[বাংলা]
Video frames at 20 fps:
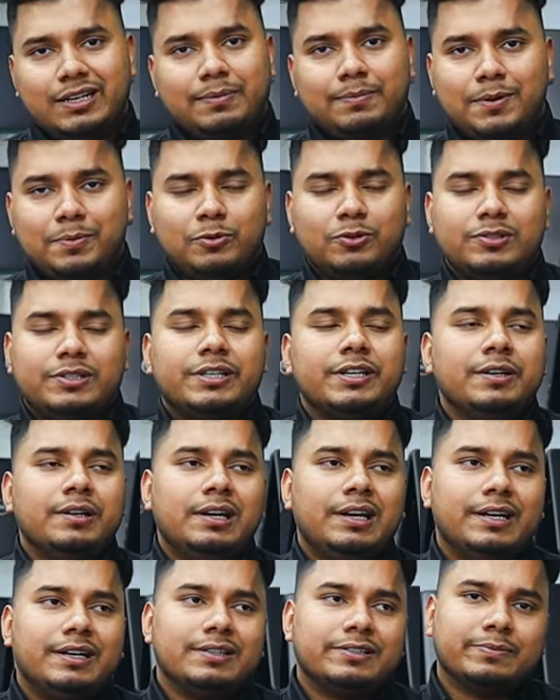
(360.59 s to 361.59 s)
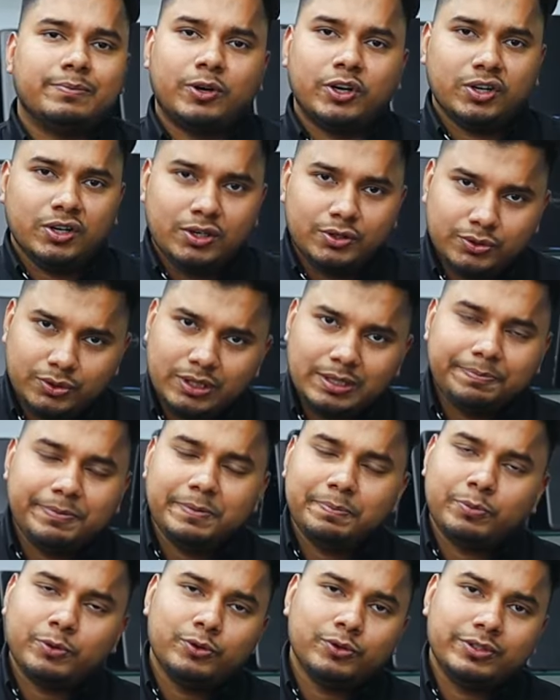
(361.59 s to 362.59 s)
যেটা আমরা বলছি লেটেস্ট মডেলও যদি
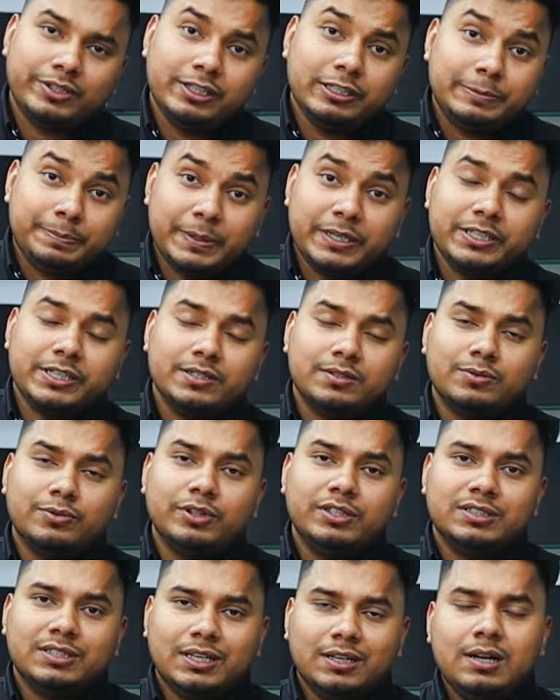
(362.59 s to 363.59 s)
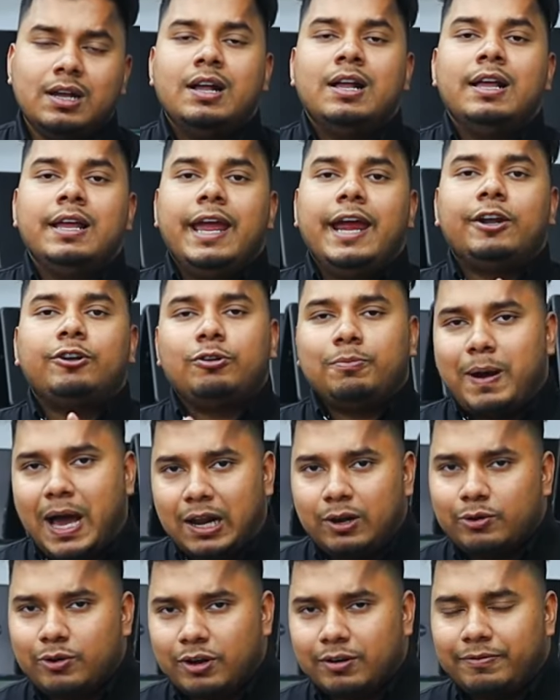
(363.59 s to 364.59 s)
আপনি প্রো সিরিজ পারচেস করতে চান একটু
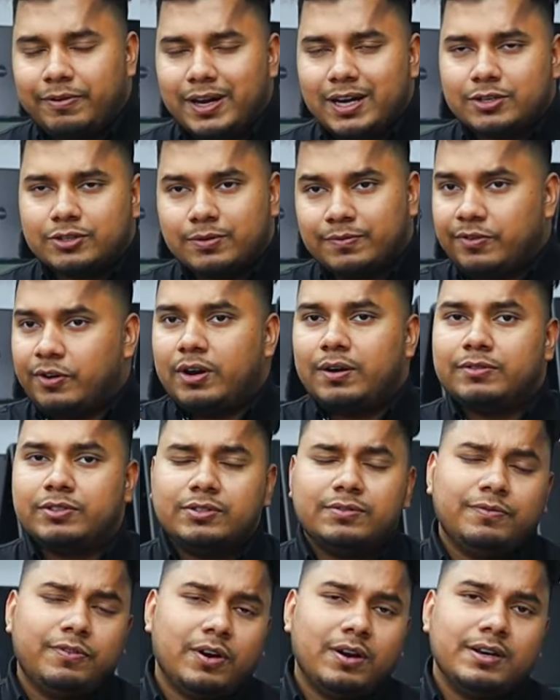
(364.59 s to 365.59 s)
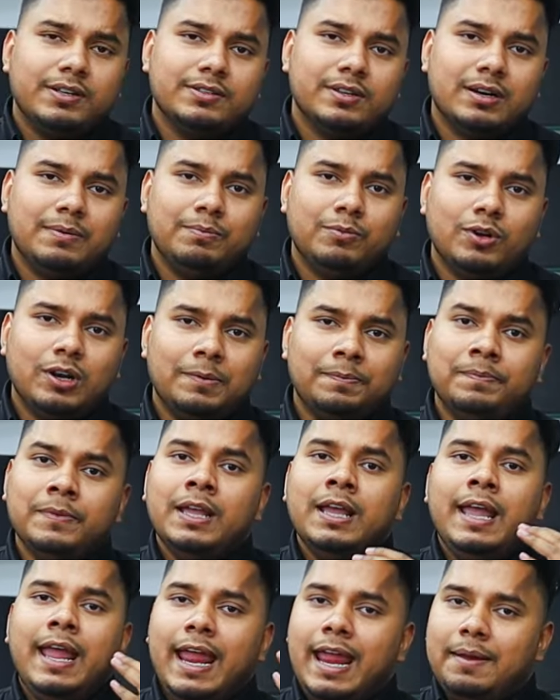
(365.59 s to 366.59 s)
ভালো কনফিগারেশন ফর ফর রিজন আমি বললাম
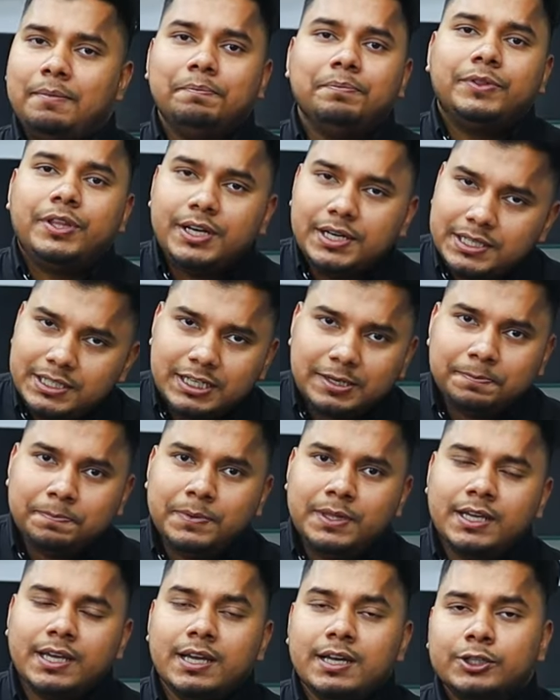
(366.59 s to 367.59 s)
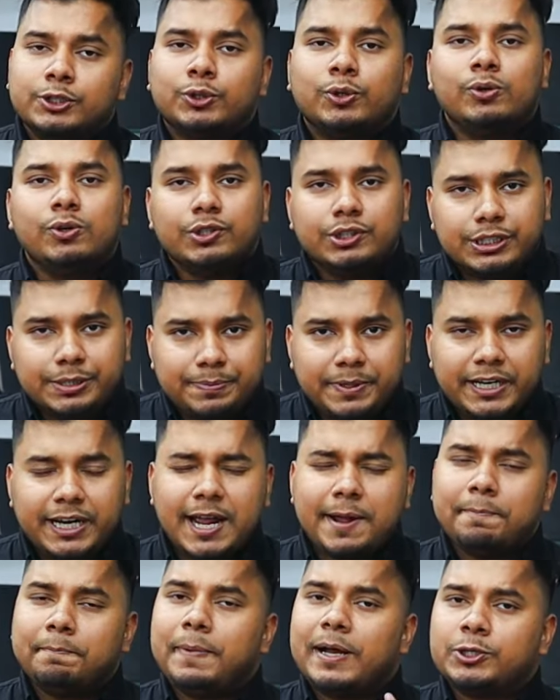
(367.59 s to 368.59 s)
এম থ্রি চিপ দিয়ে ষোলো জিবি
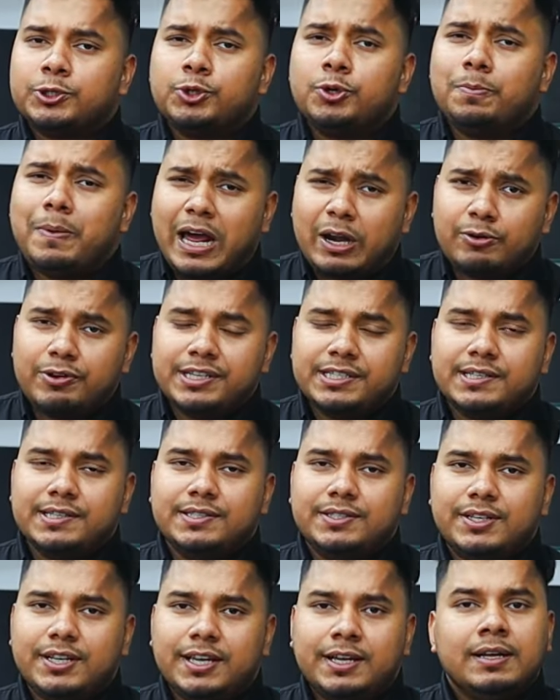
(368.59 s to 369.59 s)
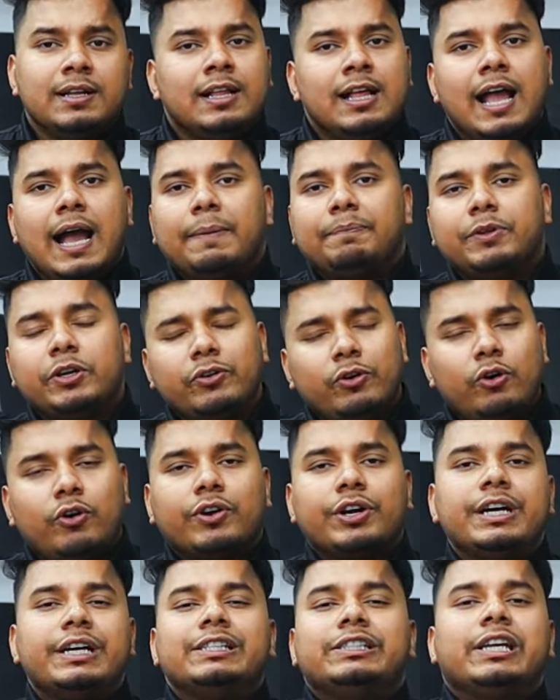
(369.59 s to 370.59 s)
র্যাম পাঁচশো বারো এসএসডি আপনার
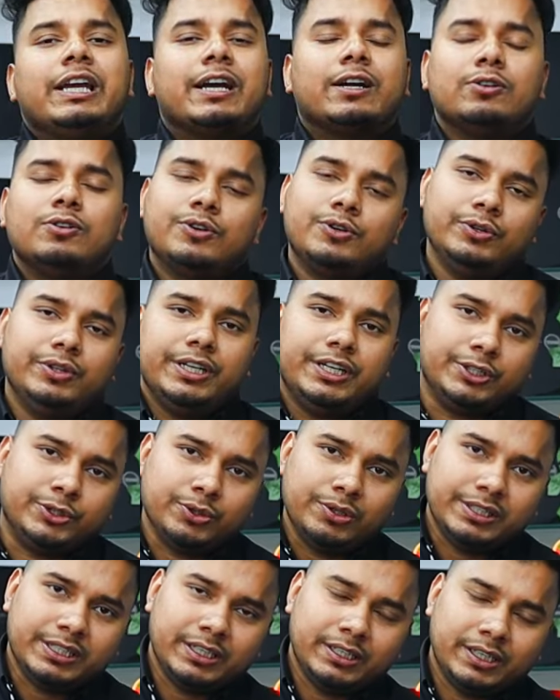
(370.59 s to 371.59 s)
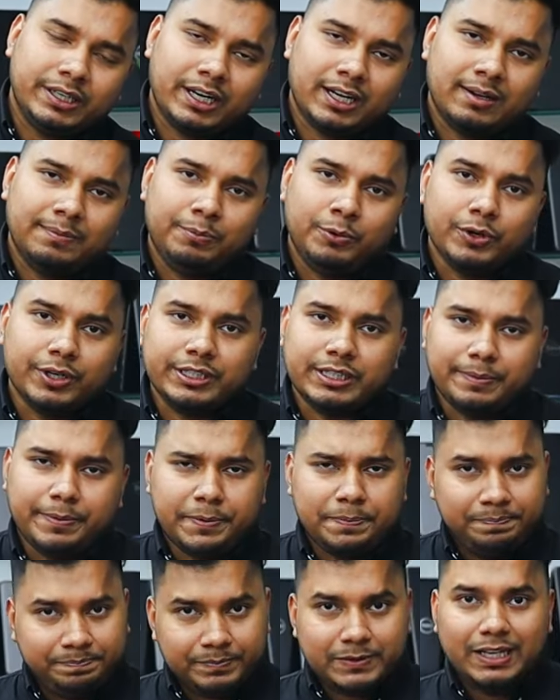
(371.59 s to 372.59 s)
অনায়াসে এক লক্ষ তিরিশ চল্লিশ হাজার টাকা পড়ে
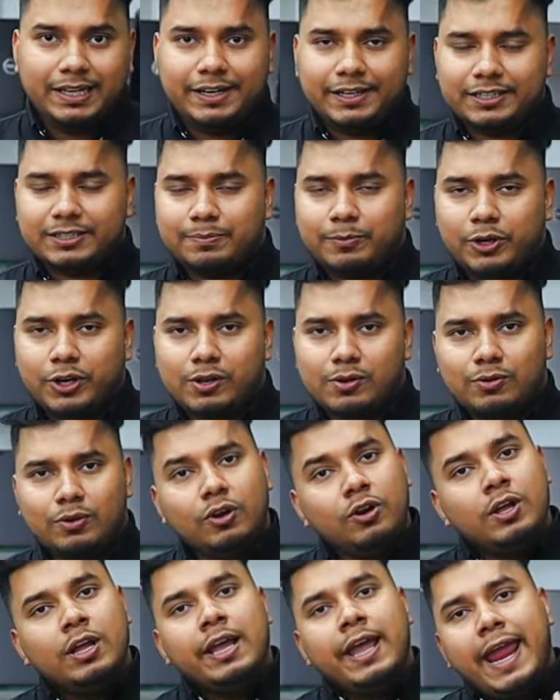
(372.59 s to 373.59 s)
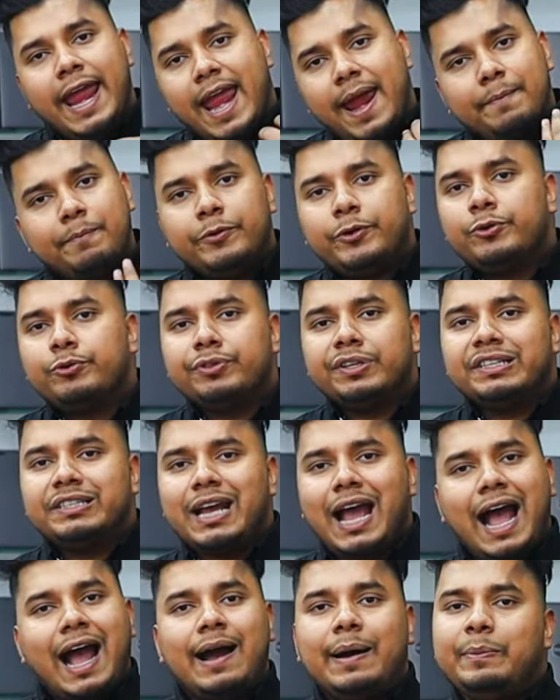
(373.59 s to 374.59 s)
যাবে লেটেস্ট মডেলগুলো এম টুতে
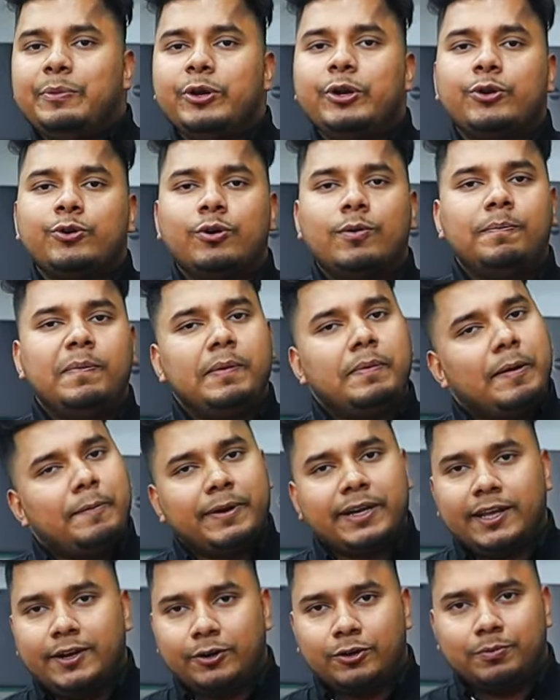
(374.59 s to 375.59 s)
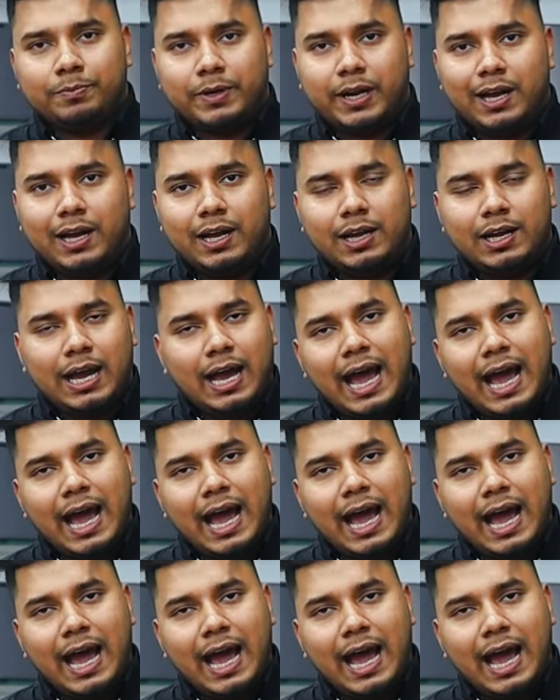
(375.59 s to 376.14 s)
যে আহামরি কমবে ব্যাপারটা এরকম না